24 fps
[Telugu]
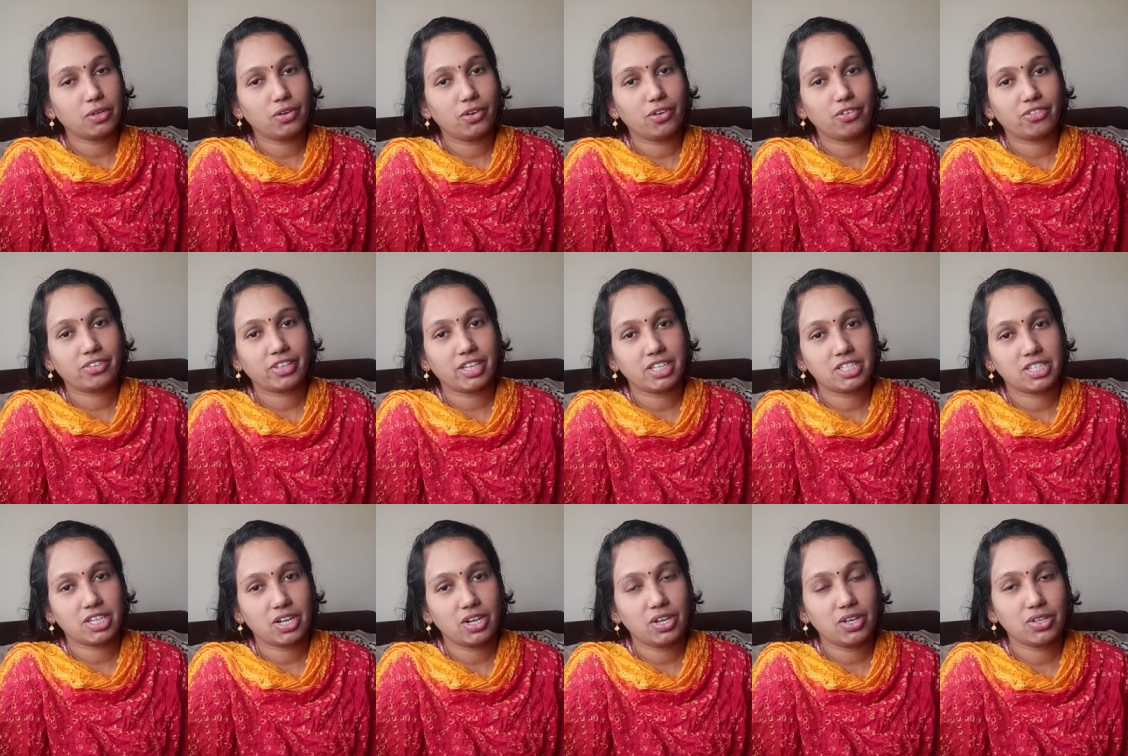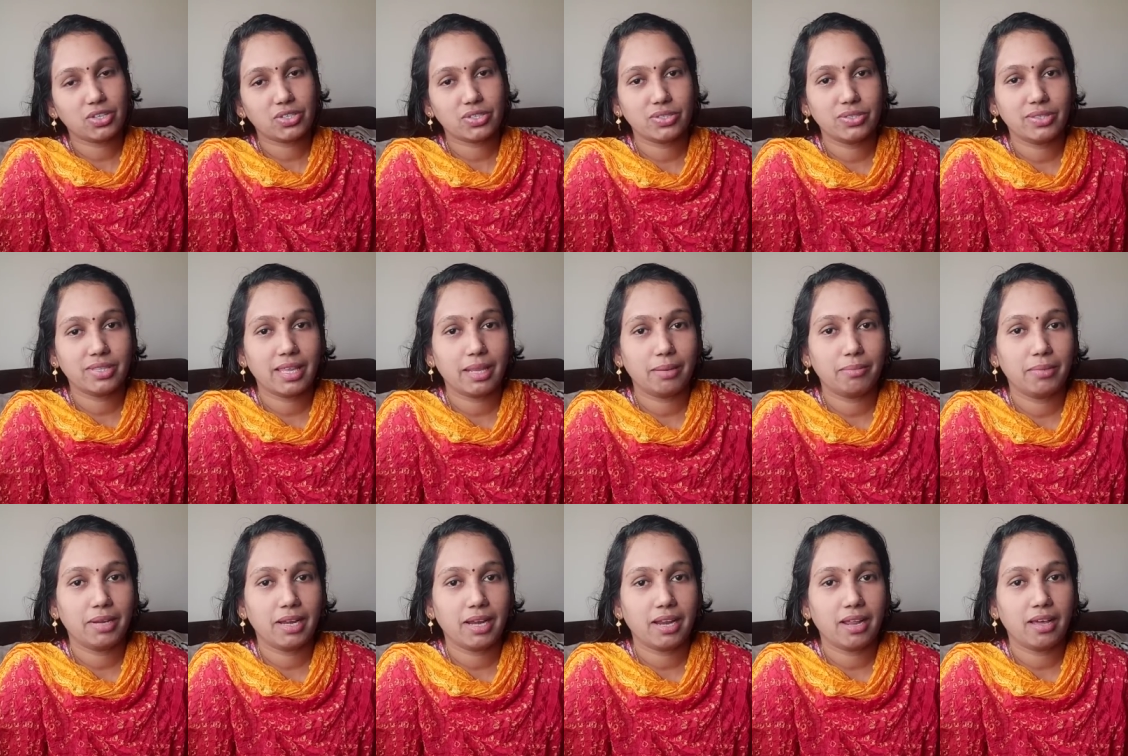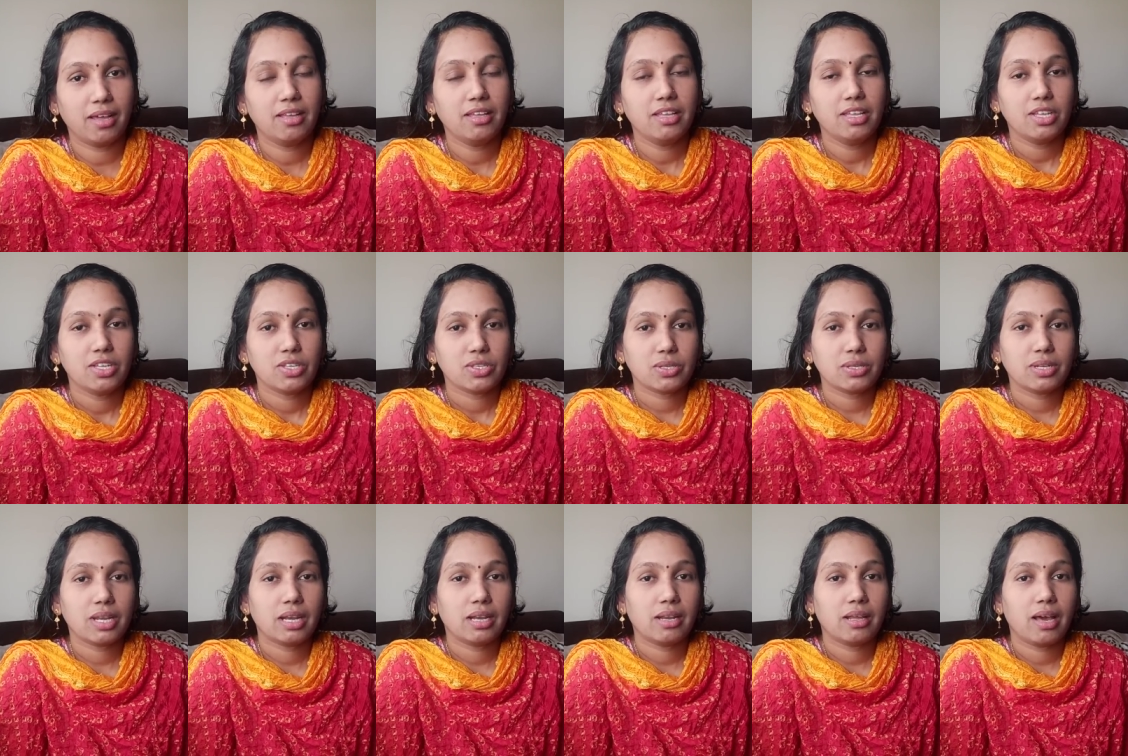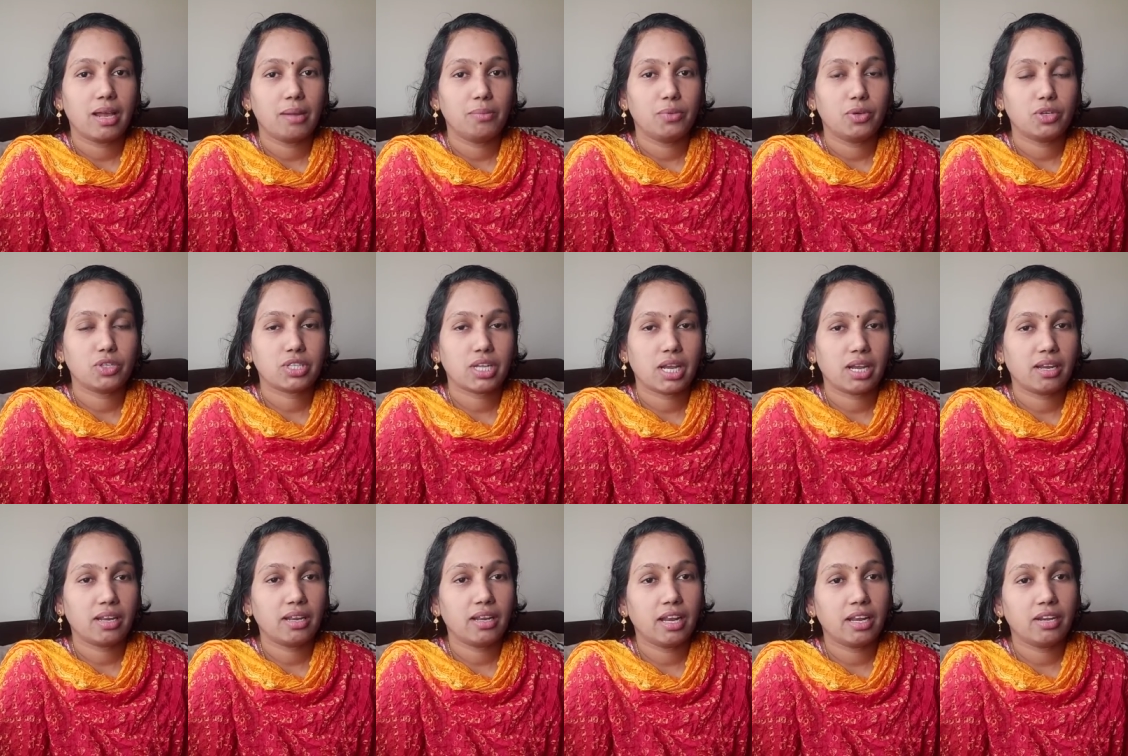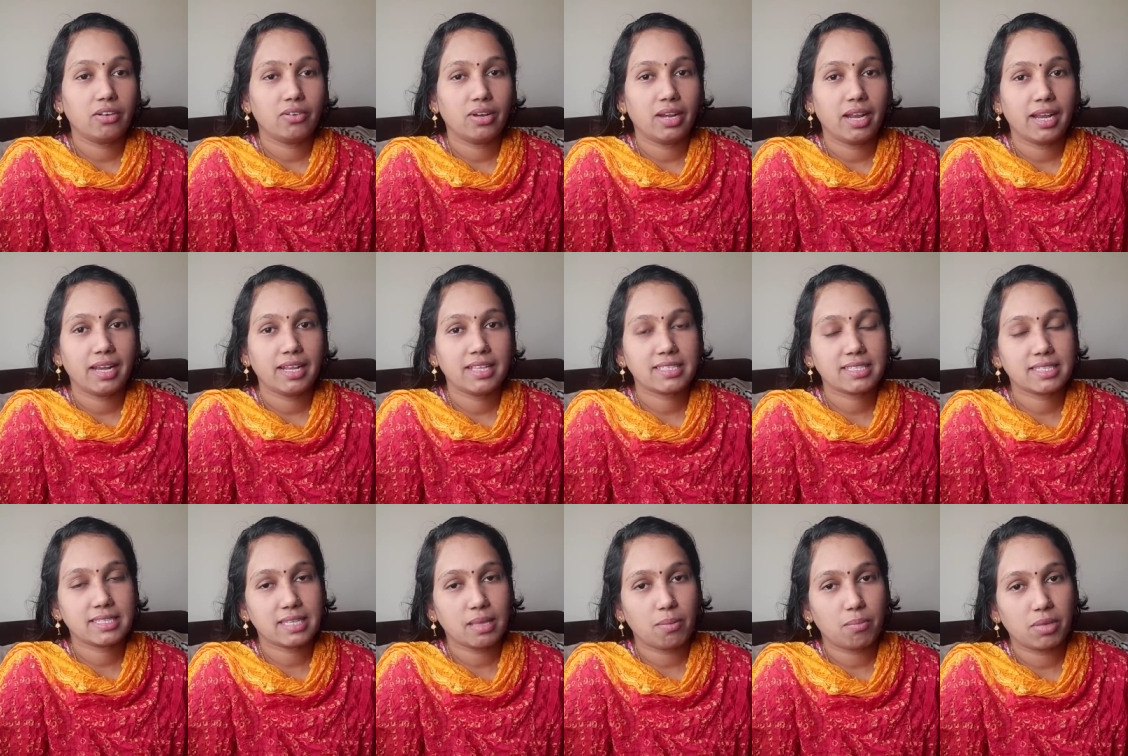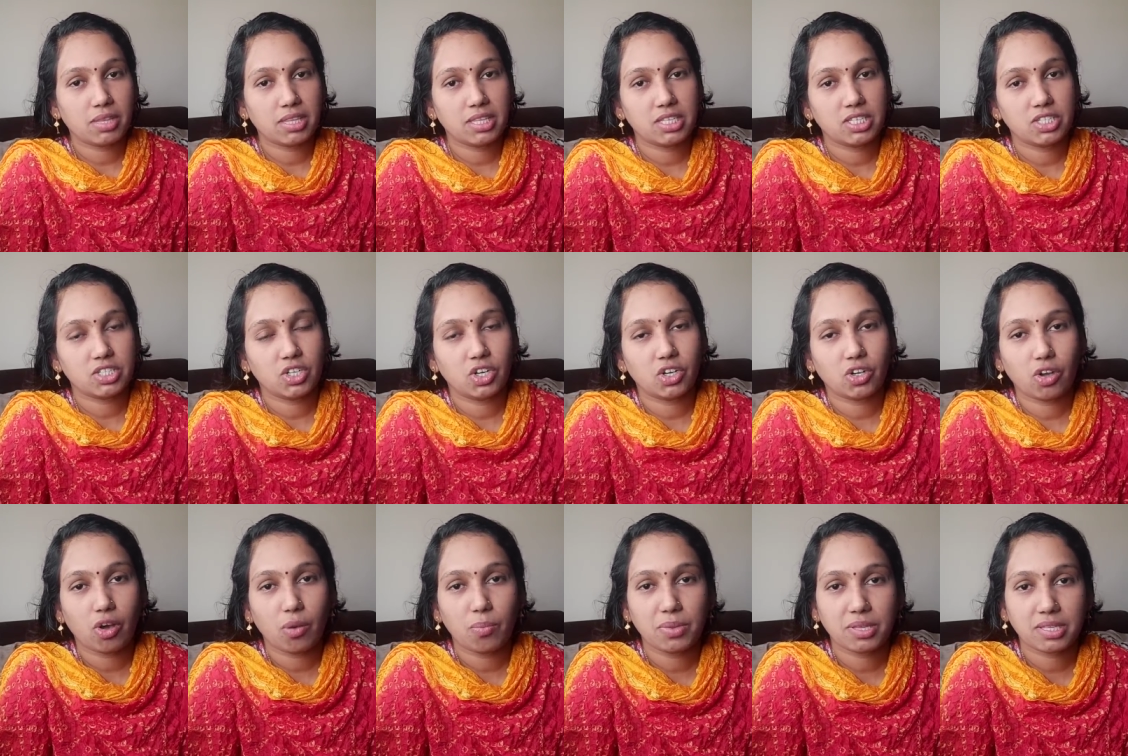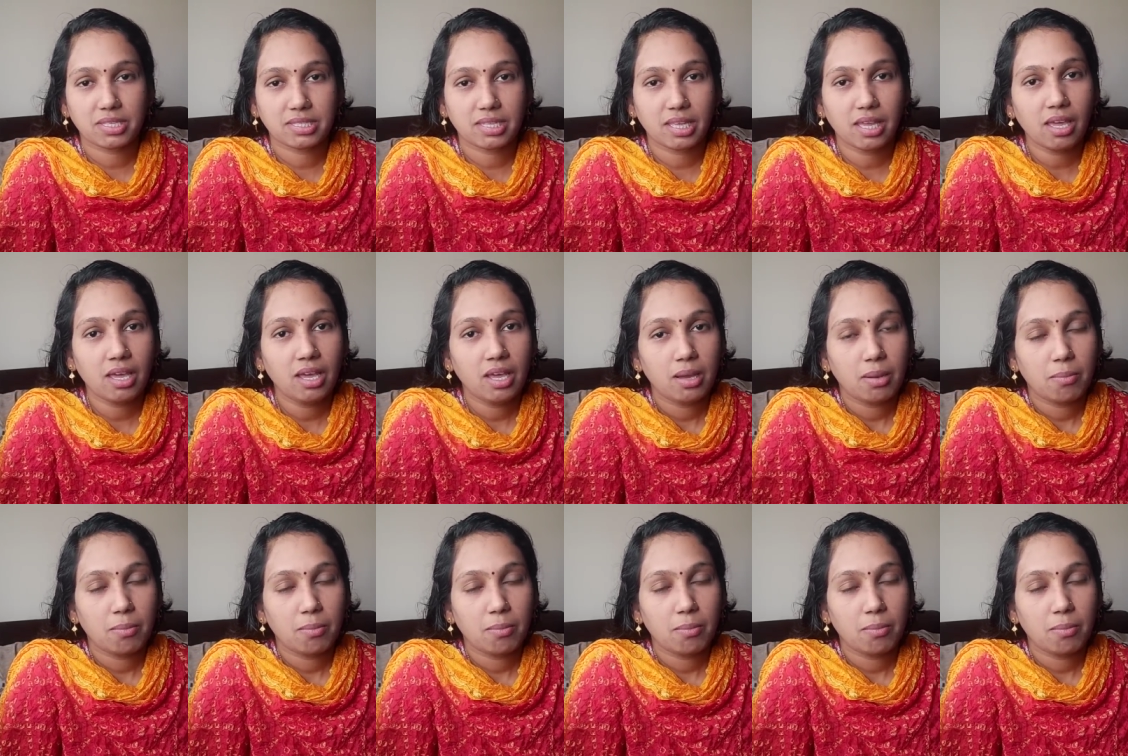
నోటిఫికేషన్లో వస్తుందన్నమాట సో నేను ఆల్మోస్ట్ అన్నీ నేను లేడీస్కి సంబంధించిన టాపిక్సే